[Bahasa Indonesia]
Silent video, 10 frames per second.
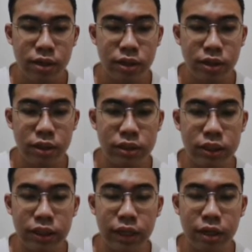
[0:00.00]
di sini
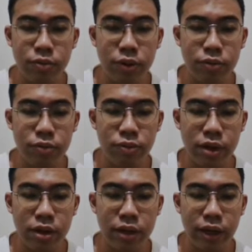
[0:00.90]
322
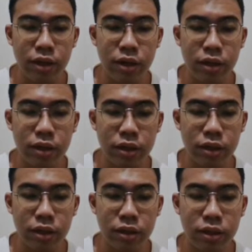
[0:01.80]
kayak
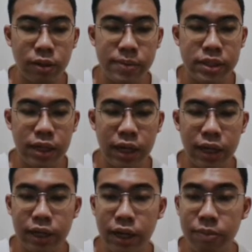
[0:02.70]
lebih jelek
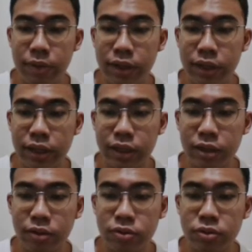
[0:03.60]
nah berarti kita
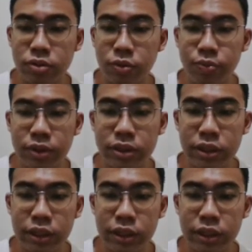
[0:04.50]
cukup di sini